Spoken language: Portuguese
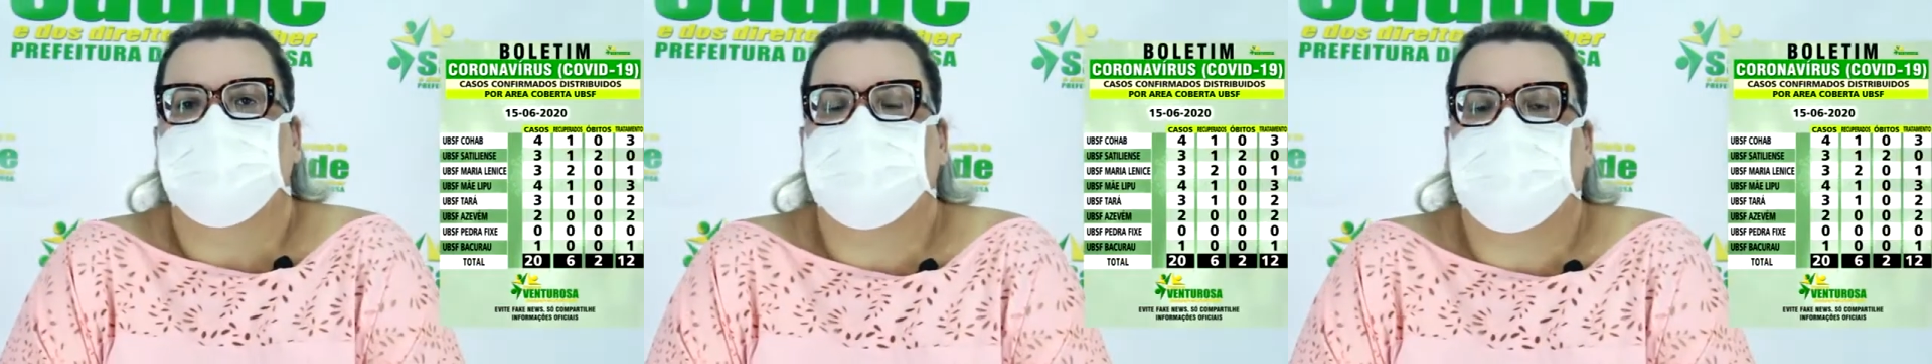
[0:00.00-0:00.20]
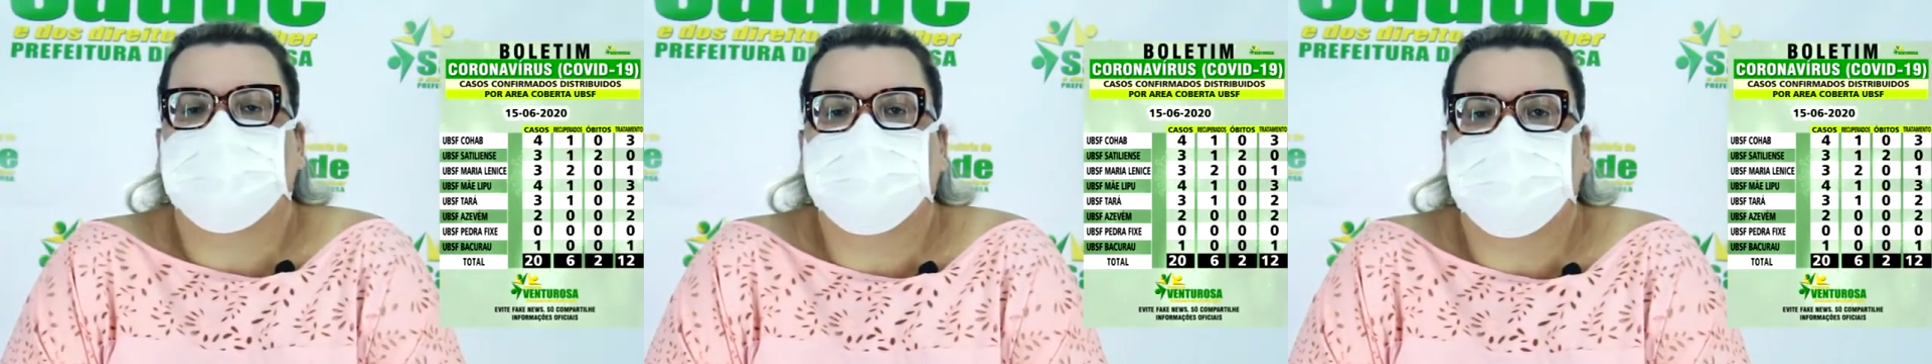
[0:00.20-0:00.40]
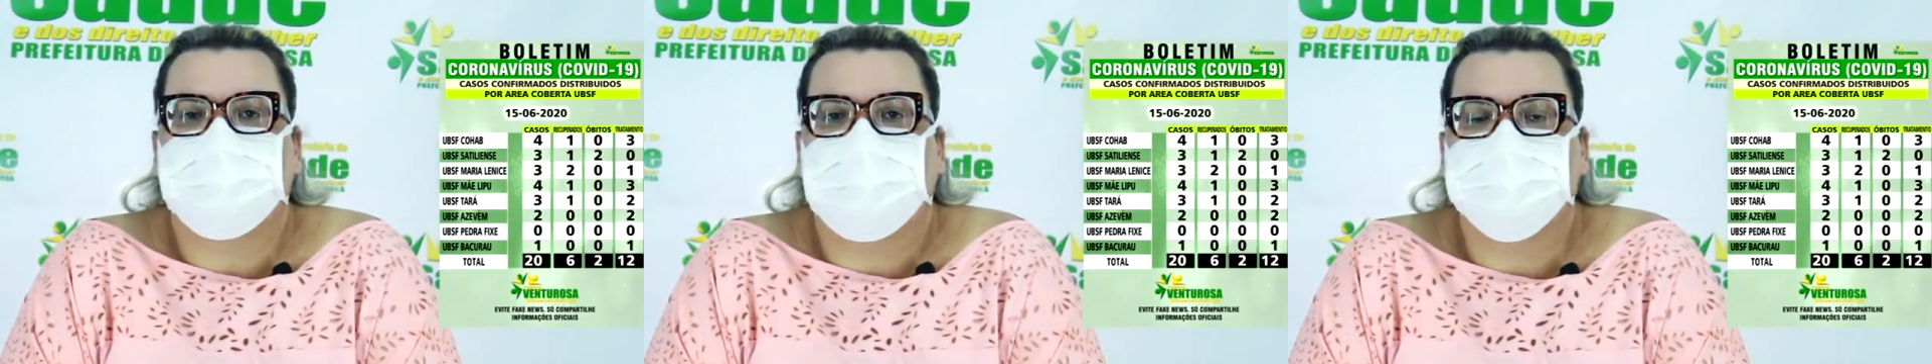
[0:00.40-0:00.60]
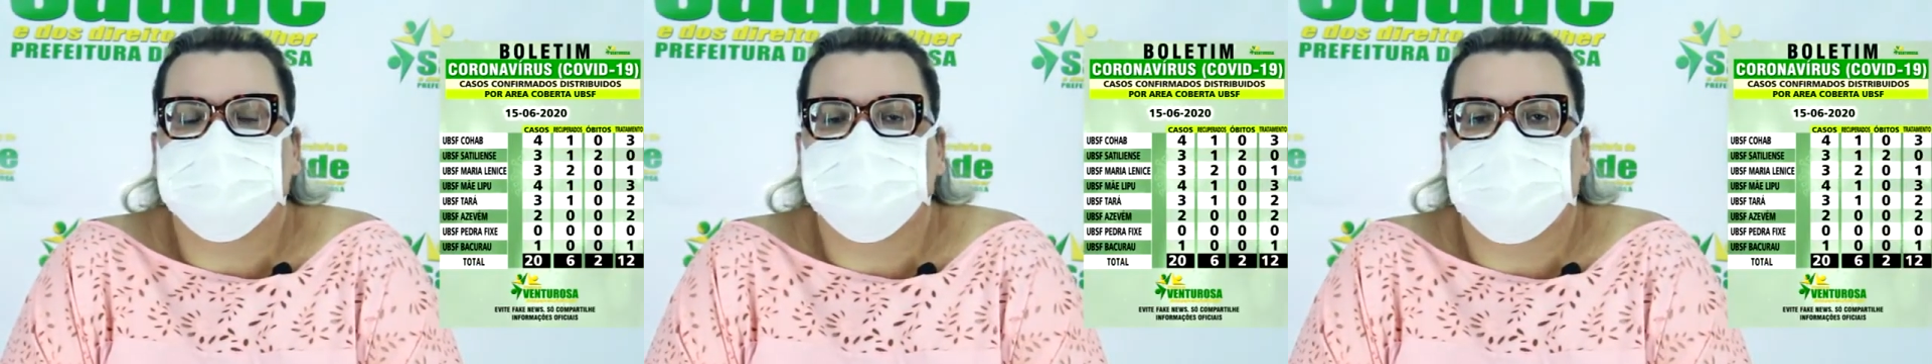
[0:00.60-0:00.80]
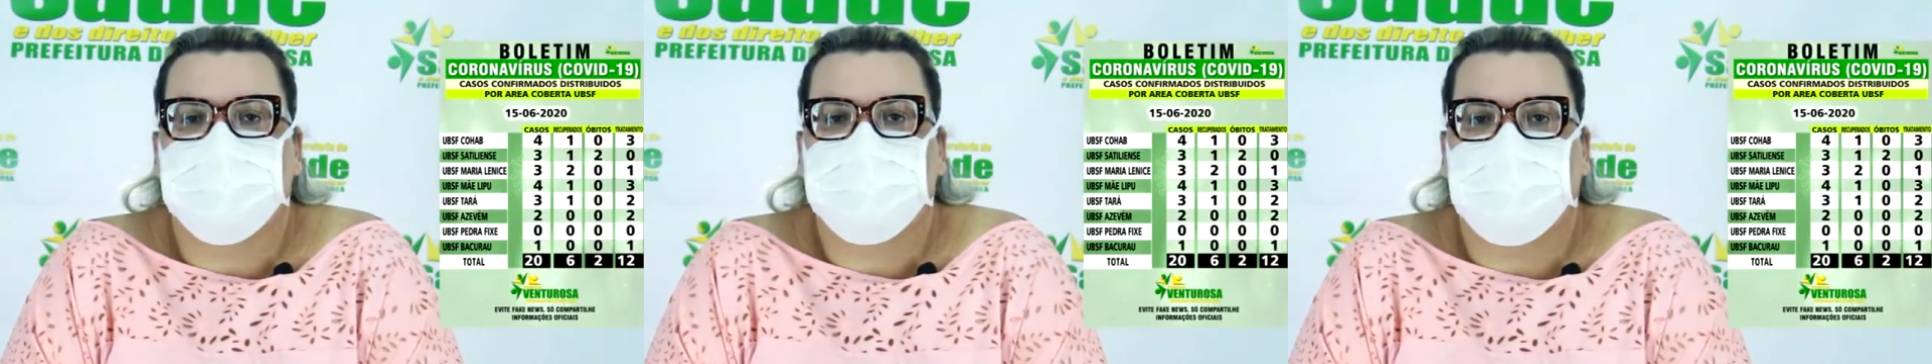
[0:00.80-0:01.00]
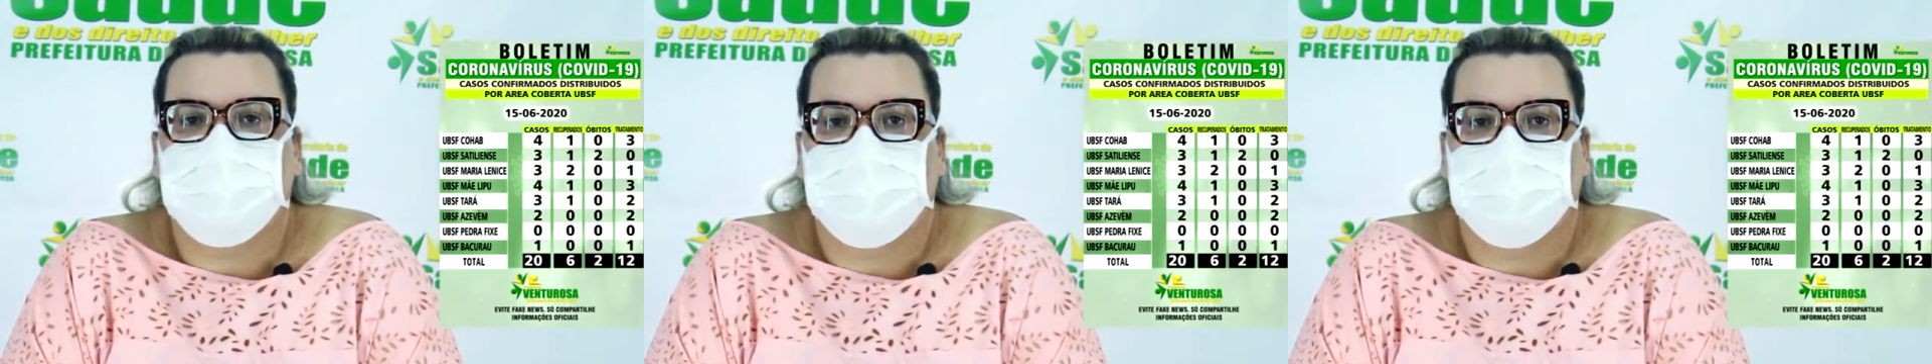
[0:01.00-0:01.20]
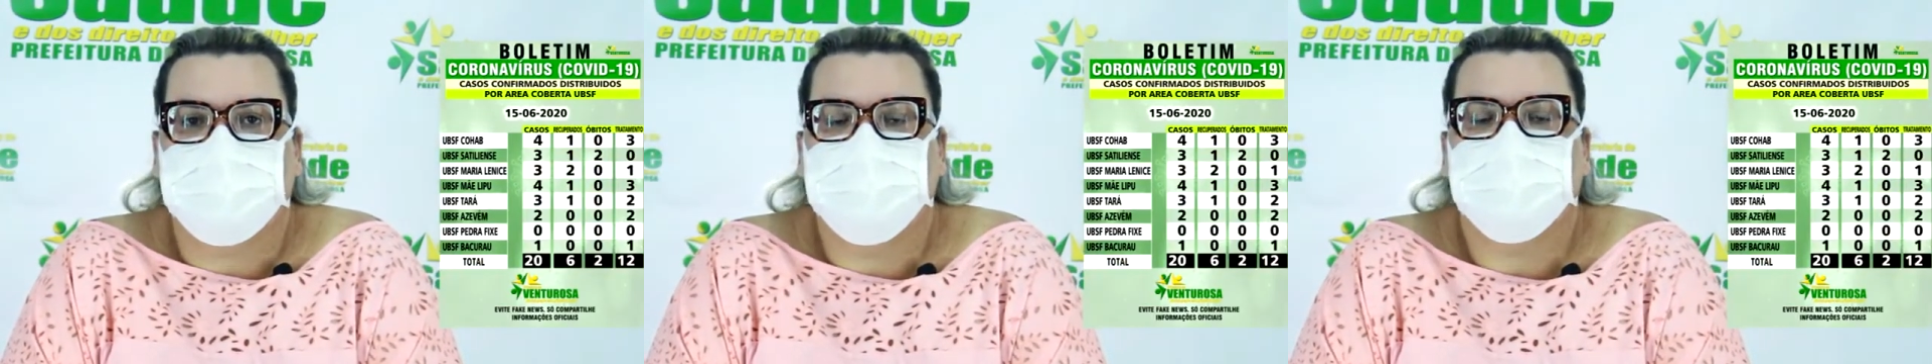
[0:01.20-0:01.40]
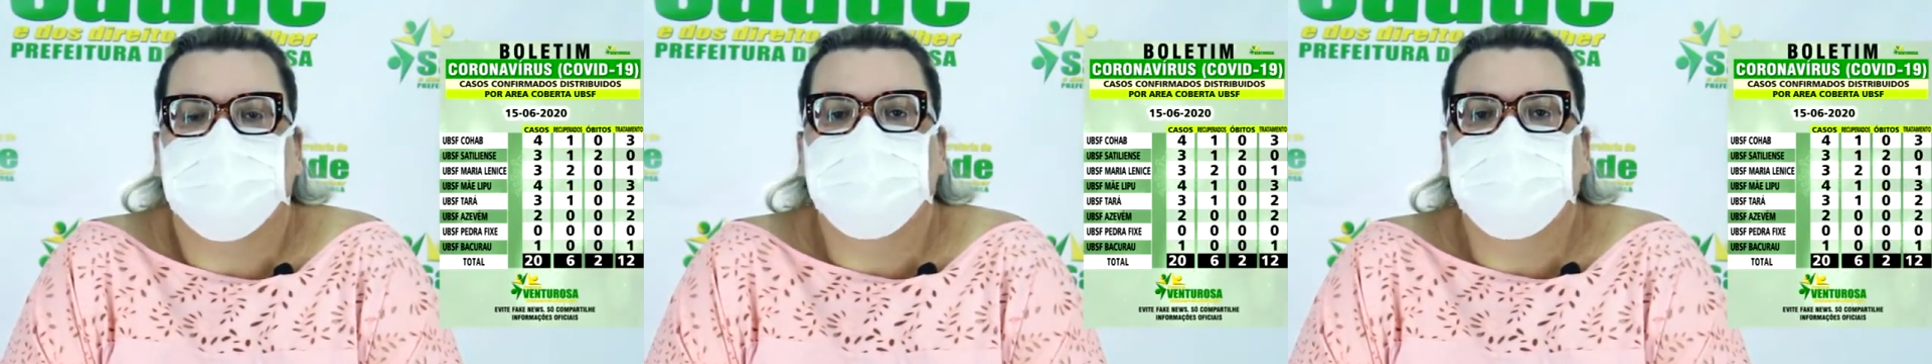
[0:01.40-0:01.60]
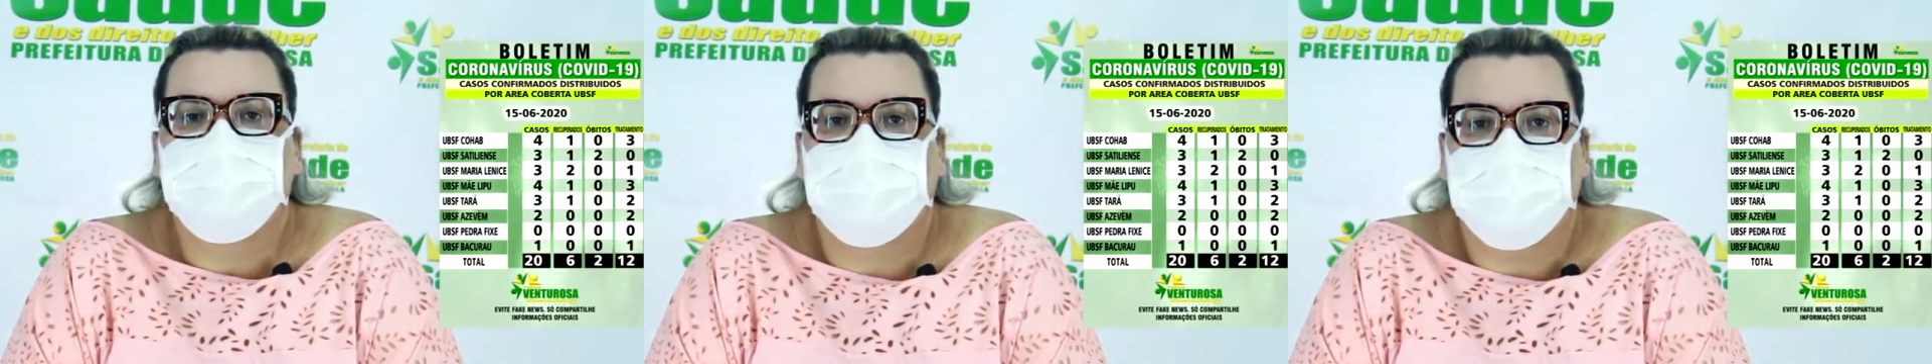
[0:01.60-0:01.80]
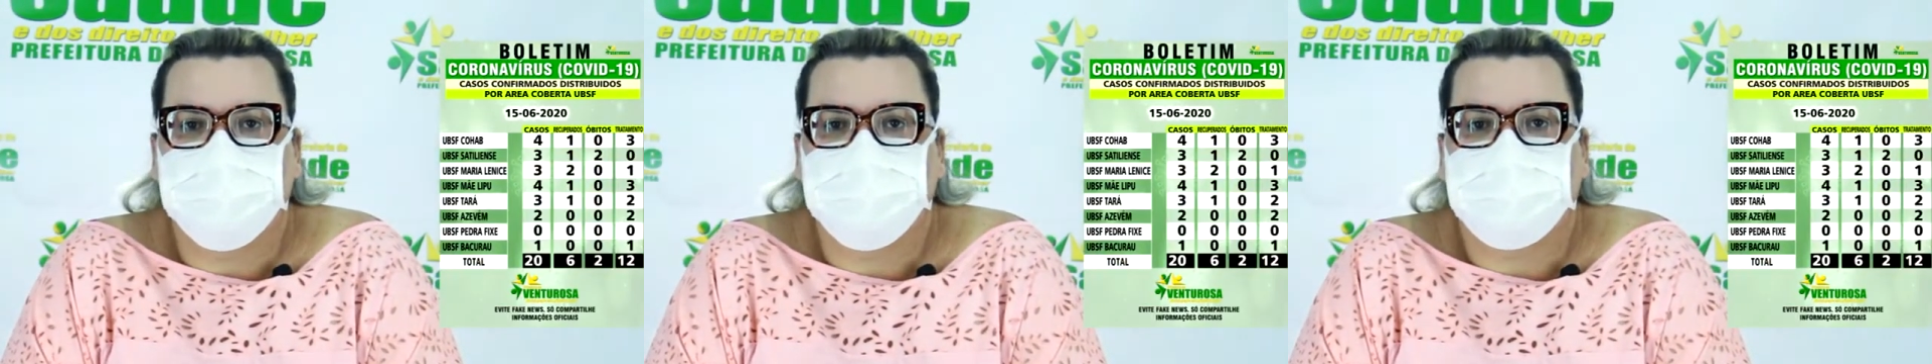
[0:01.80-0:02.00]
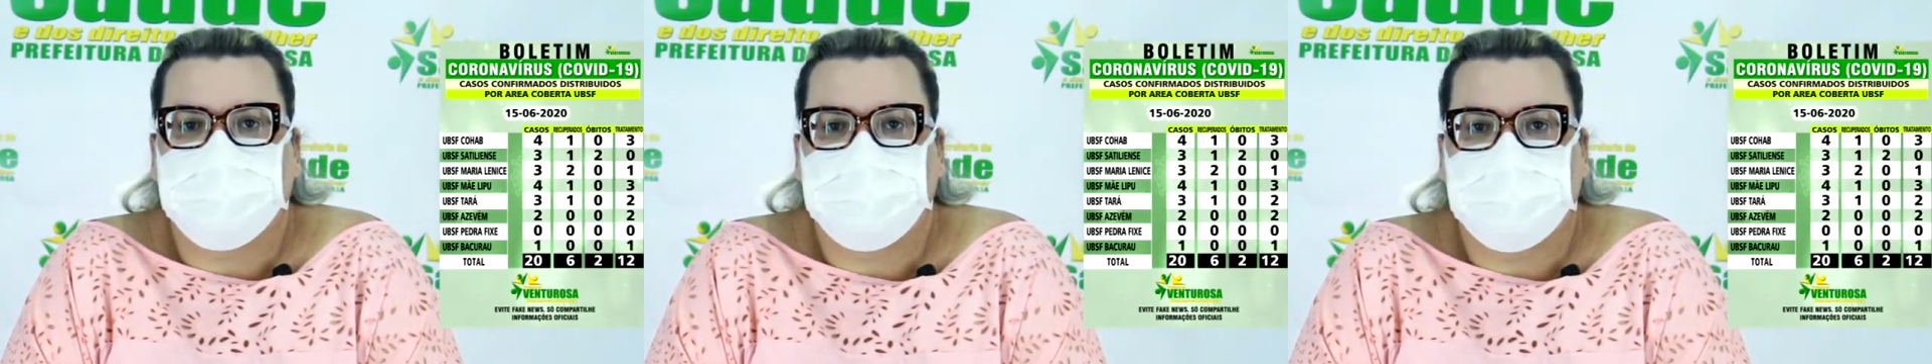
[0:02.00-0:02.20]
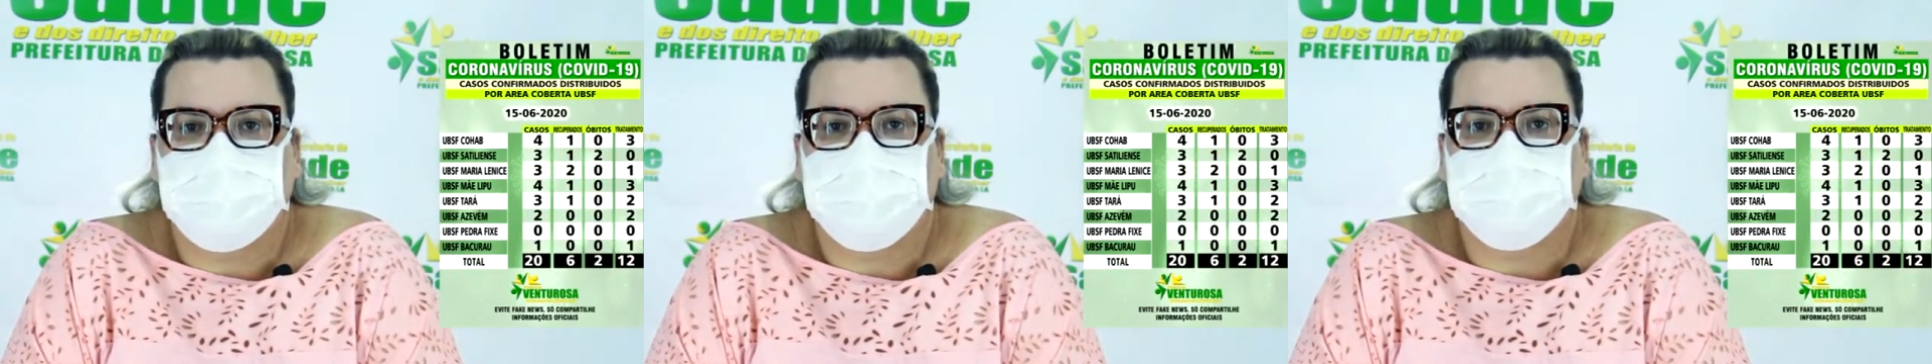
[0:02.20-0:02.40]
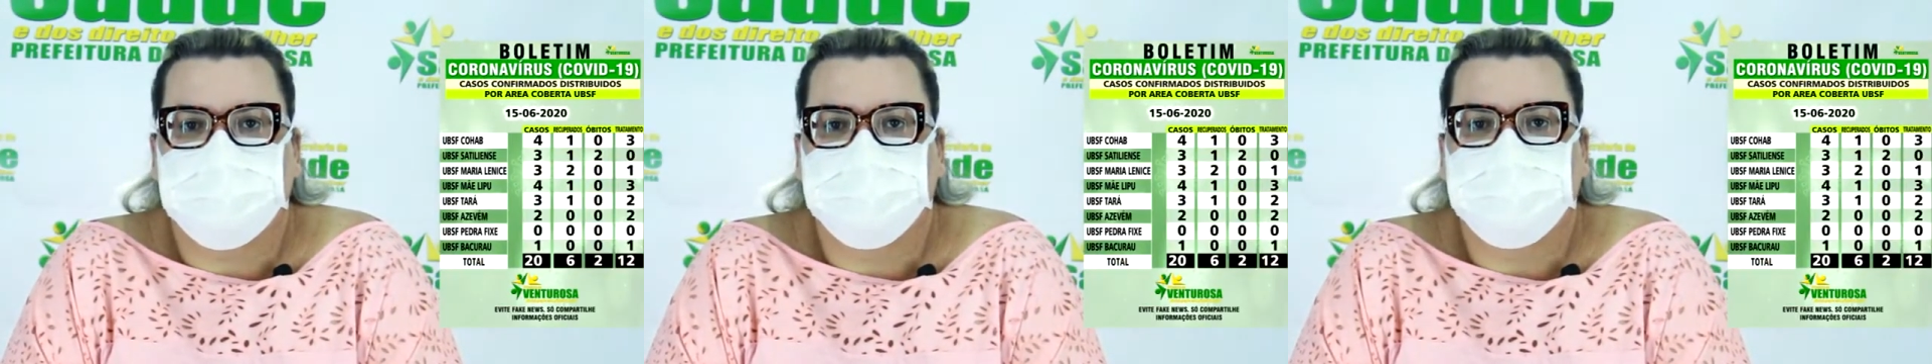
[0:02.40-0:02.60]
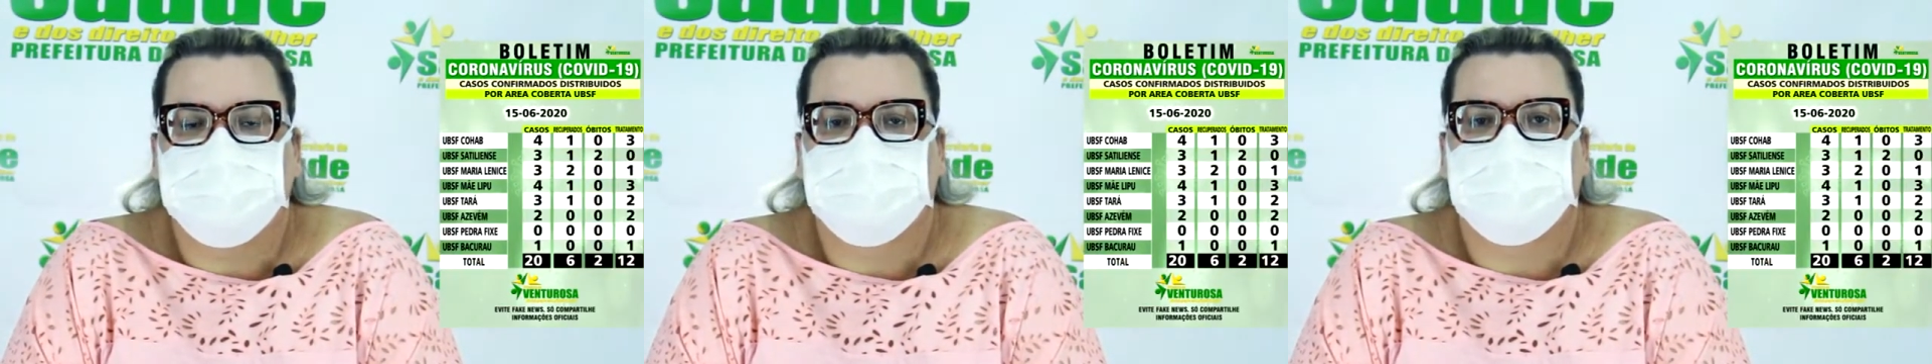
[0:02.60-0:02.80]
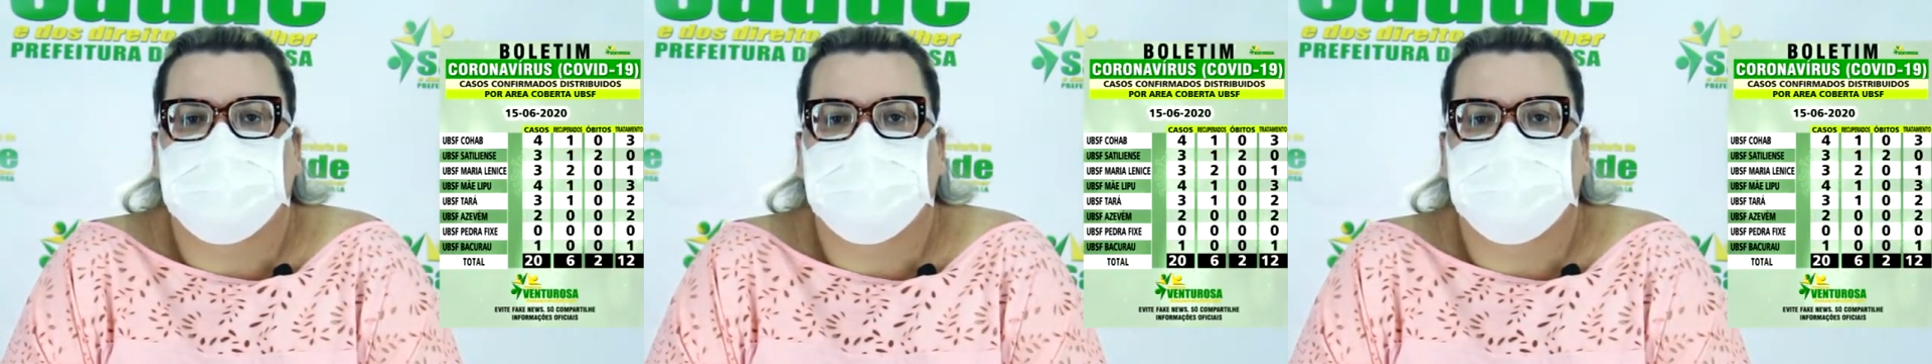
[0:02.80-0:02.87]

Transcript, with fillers: quatro casos na Coab, um recuperado,